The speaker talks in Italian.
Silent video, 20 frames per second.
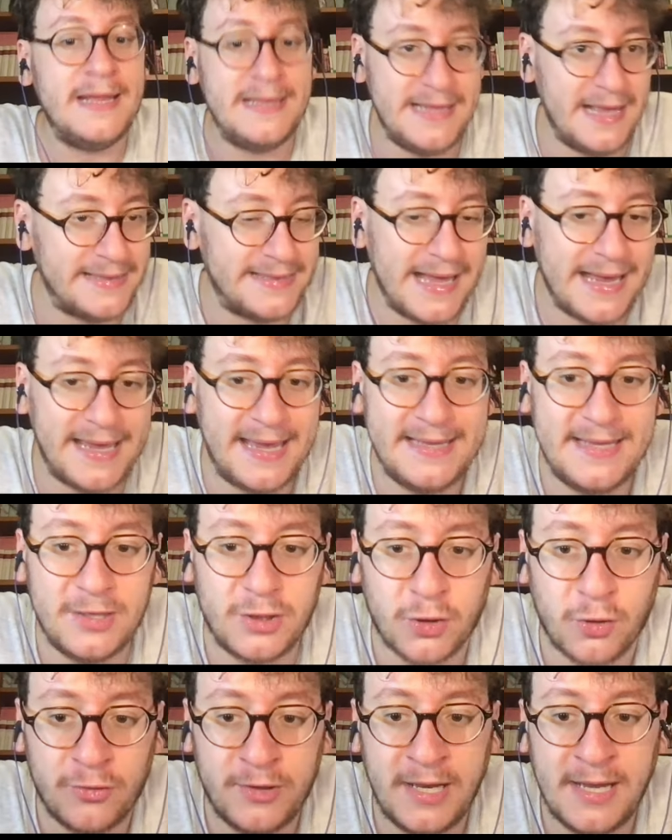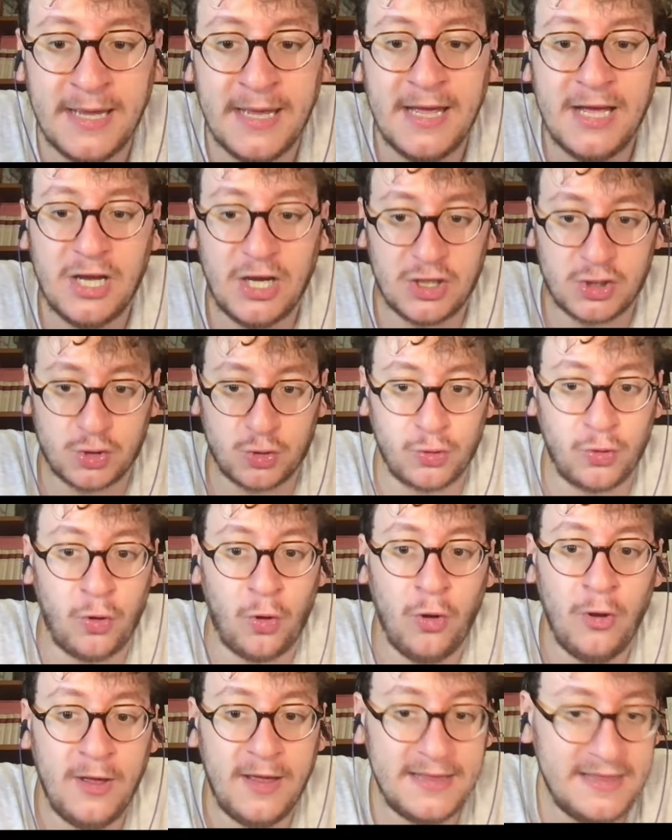Gli attacchi di droni eh,
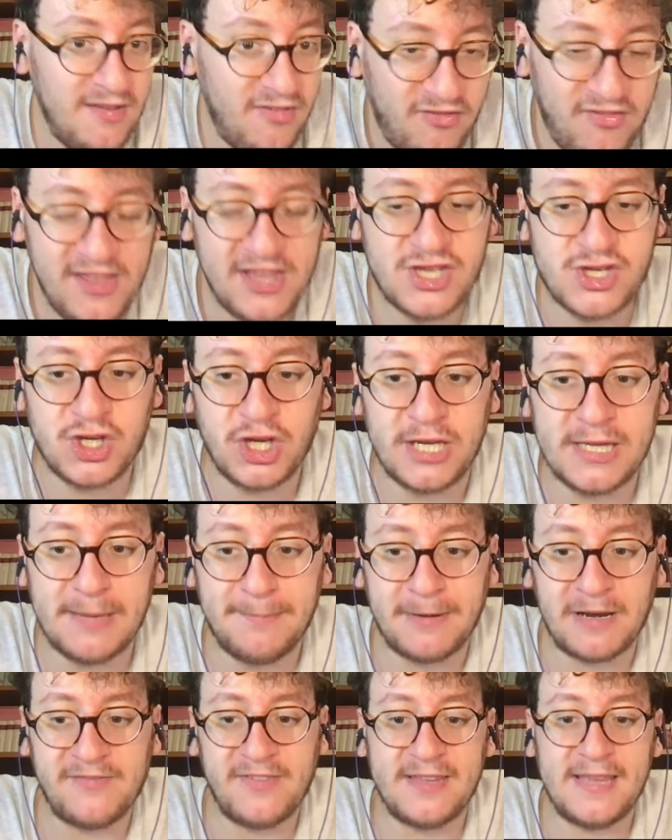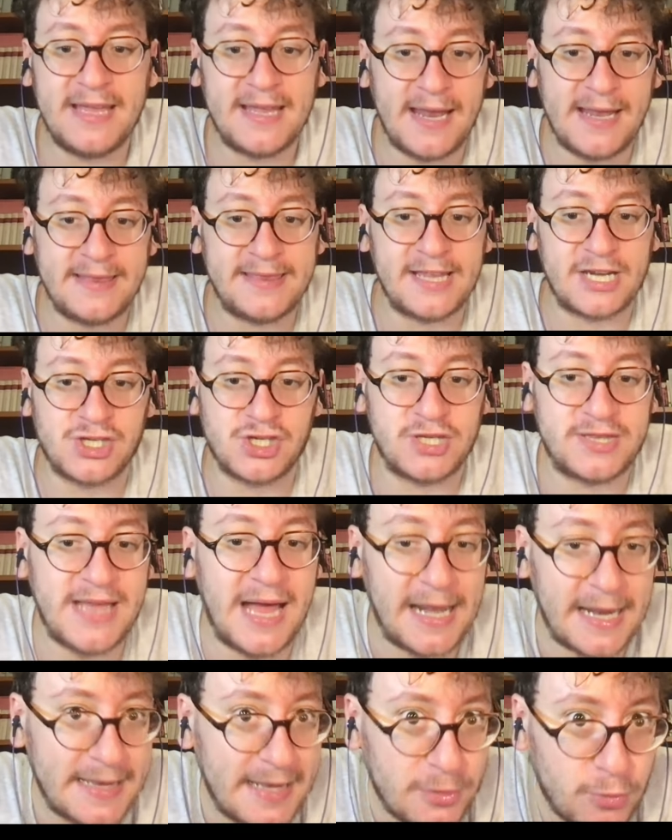sono difficili da prevedere e
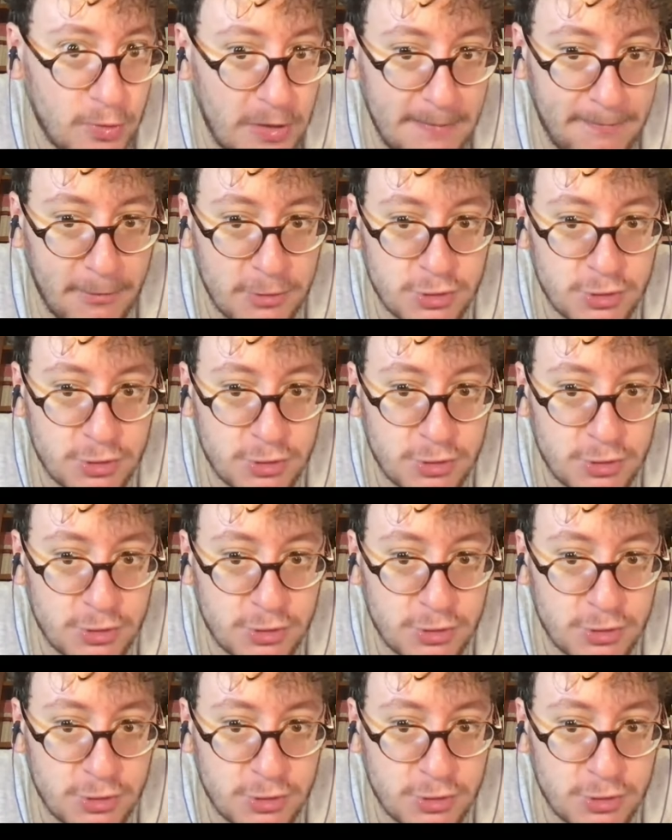intercettare, dato che